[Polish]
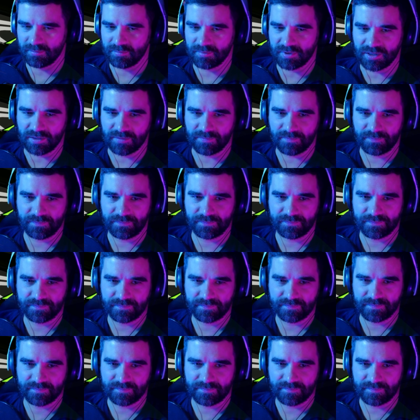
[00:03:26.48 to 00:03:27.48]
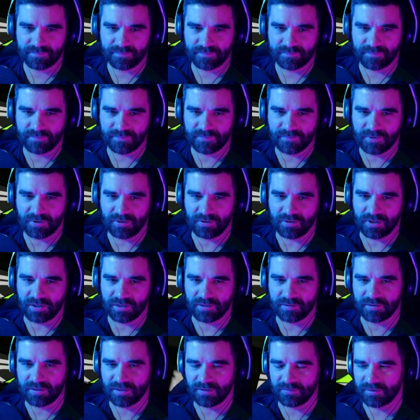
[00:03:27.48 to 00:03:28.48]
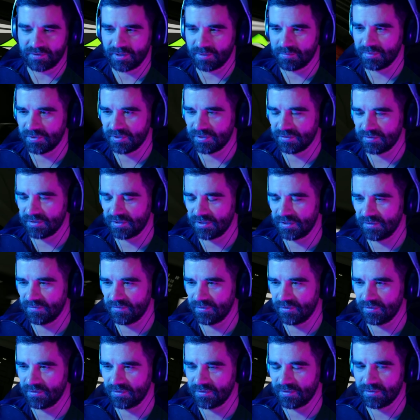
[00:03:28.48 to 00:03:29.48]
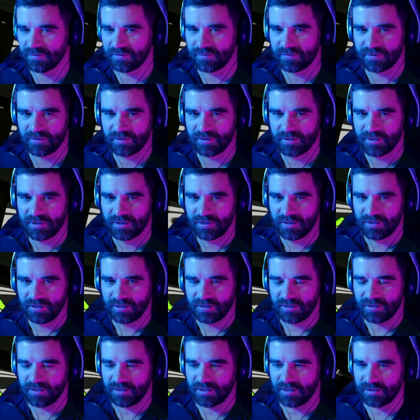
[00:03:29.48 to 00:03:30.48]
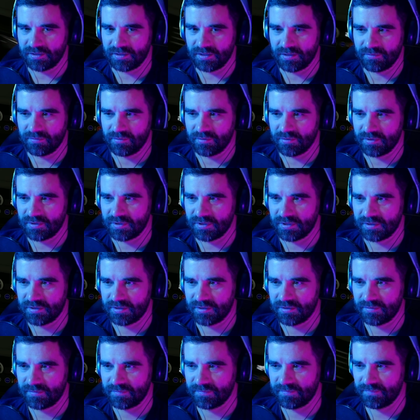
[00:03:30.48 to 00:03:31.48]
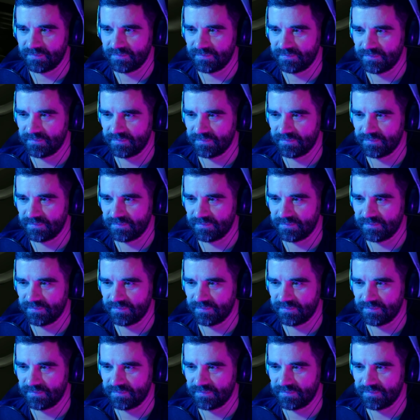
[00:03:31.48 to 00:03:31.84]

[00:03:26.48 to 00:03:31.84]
Dobra. Okej, okay, Dawidek powiedział, że nie wolno radia włączać.